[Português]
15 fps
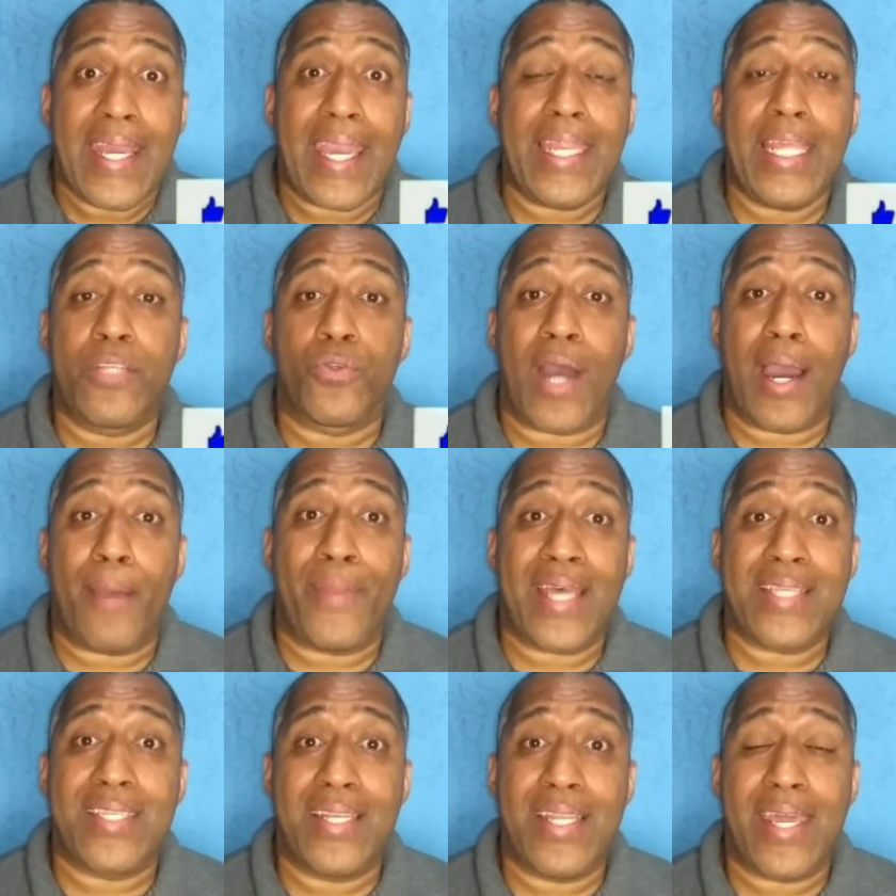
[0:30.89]
Querido, a
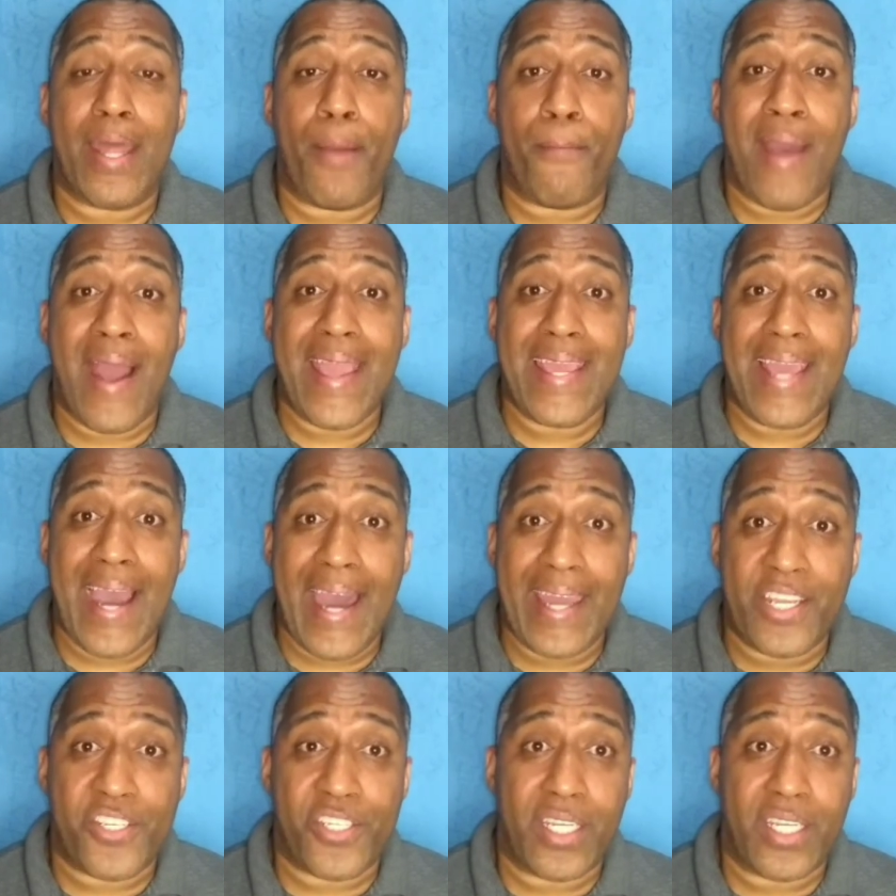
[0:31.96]
brasileira Maiara